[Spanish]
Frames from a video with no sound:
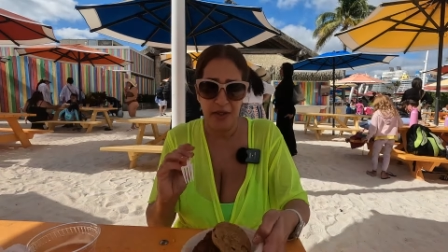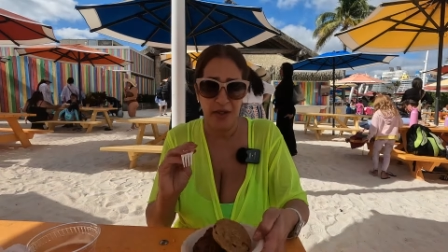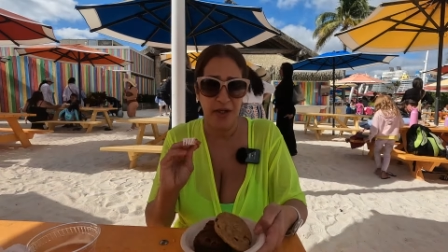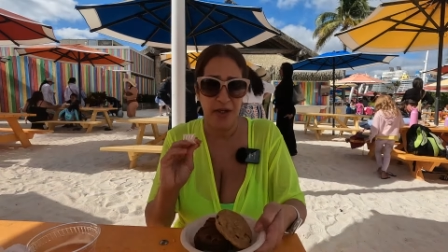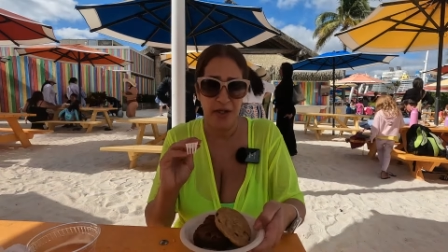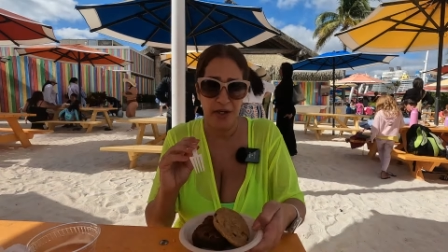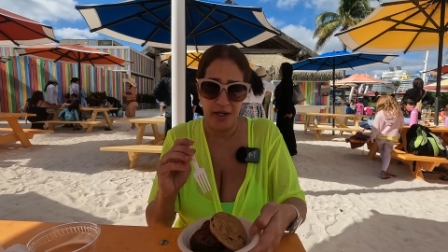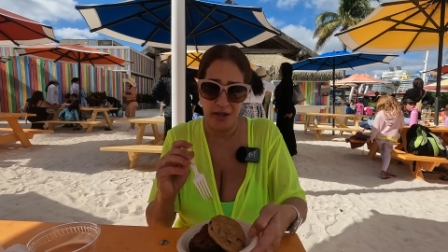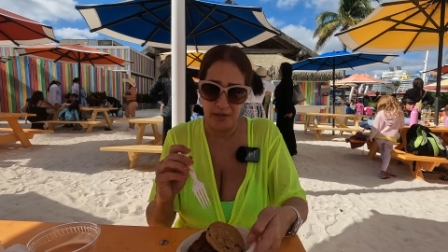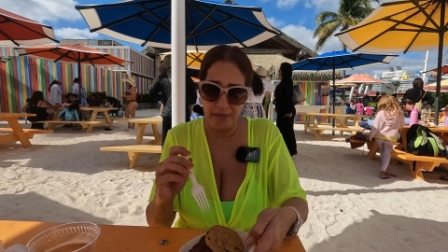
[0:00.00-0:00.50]

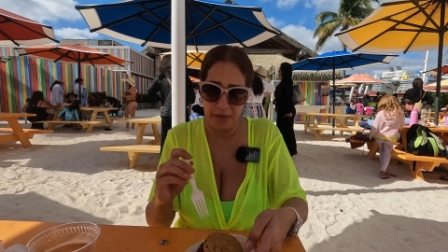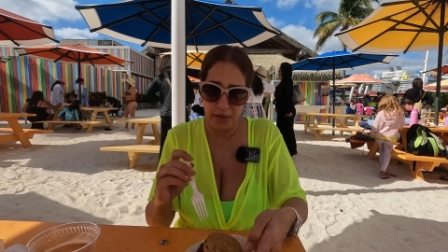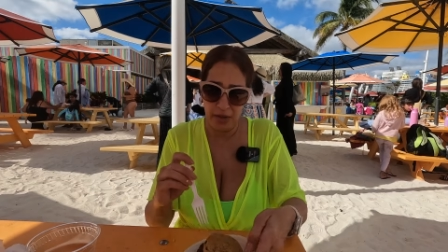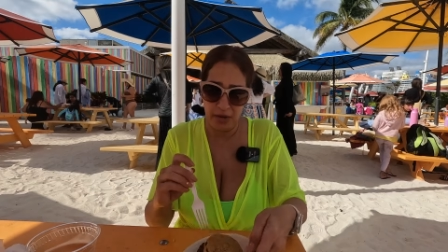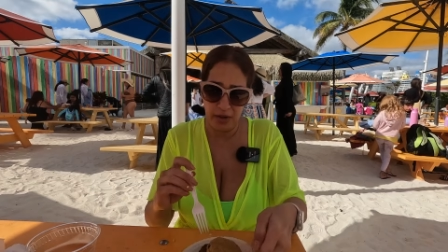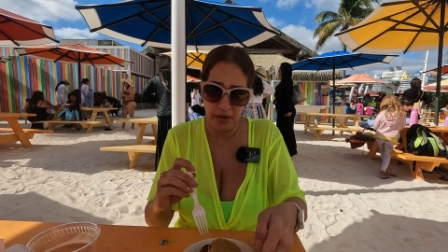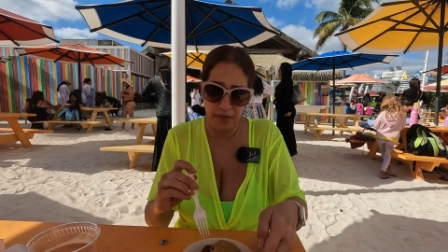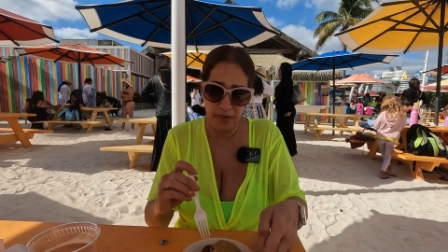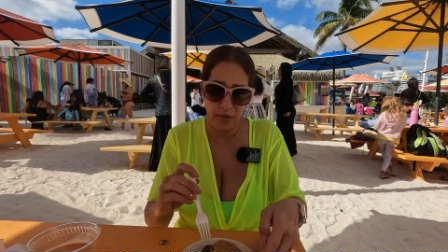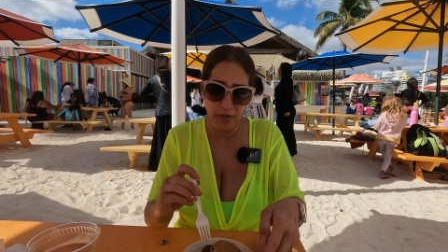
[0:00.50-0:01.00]
Y el
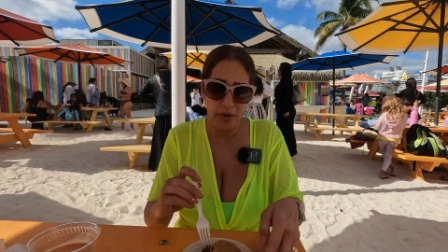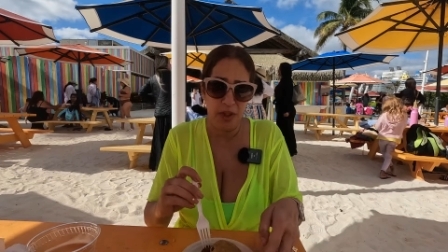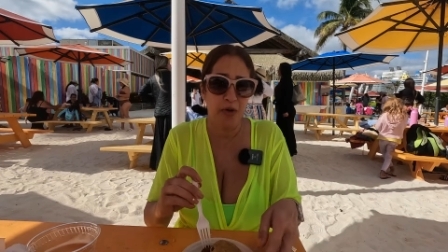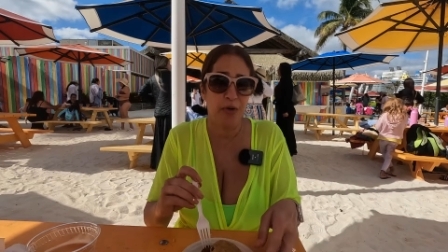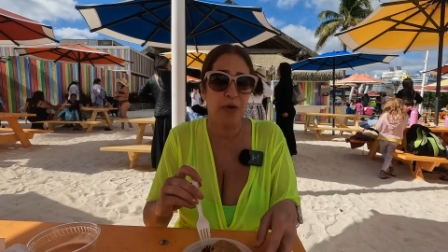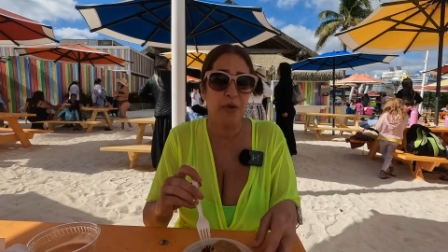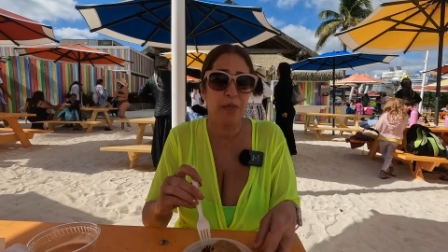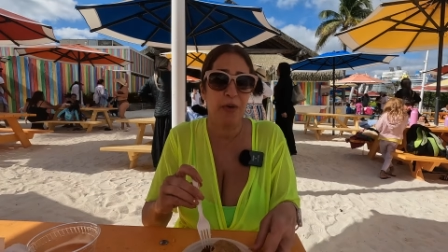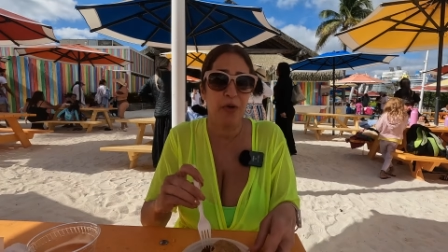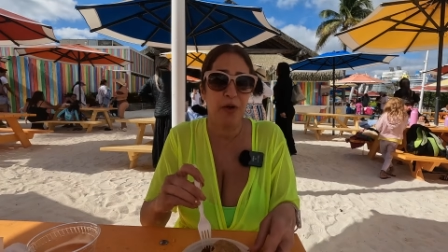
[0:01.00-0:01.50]
postre me gusta
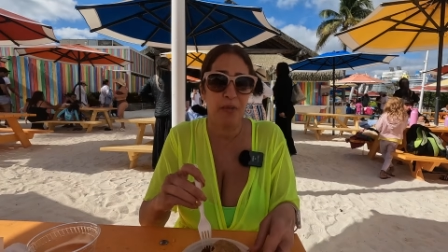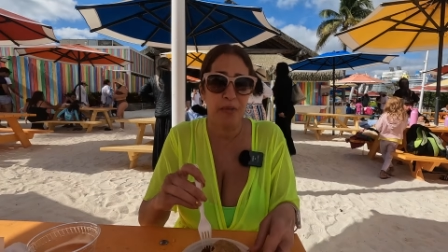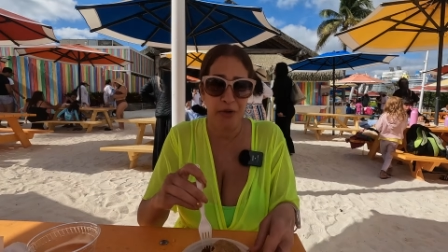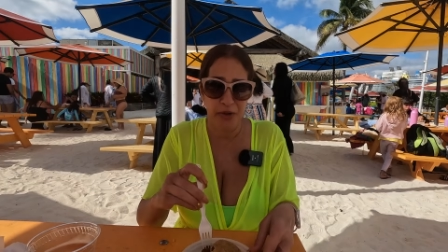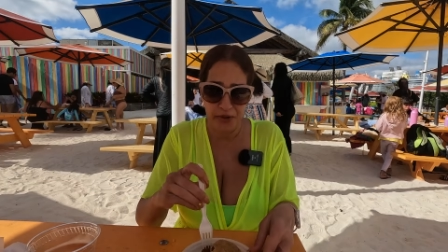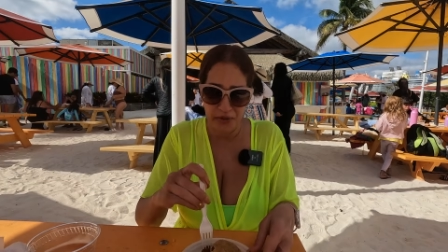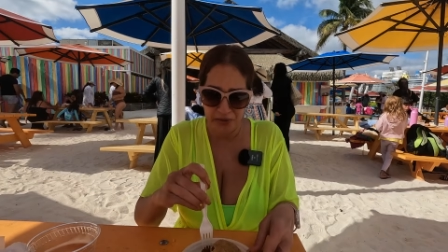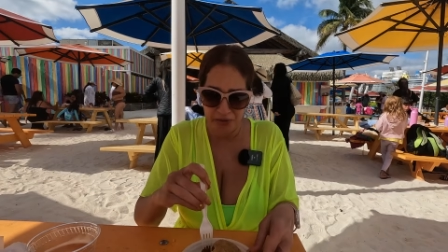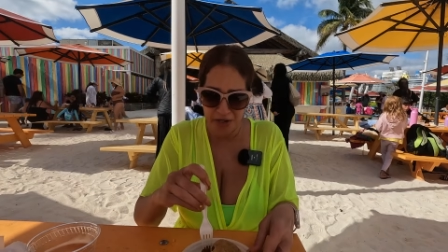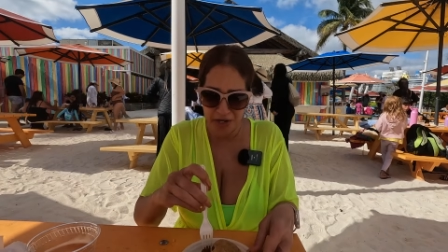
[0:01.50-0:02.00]
comérmelo al
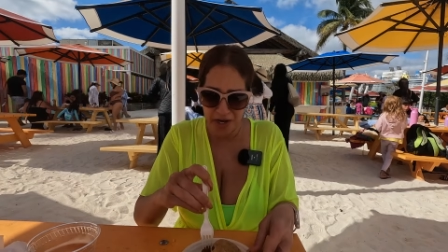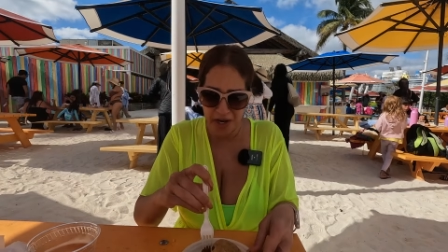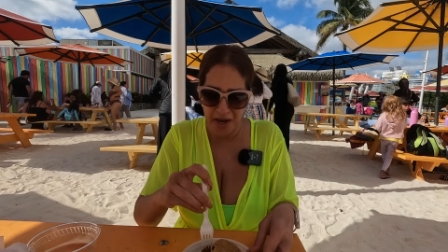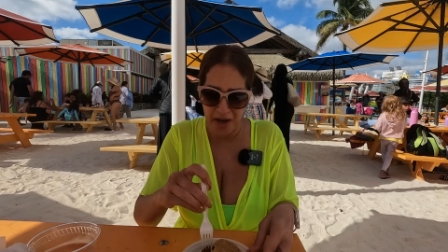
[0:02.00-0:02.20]
mediodía.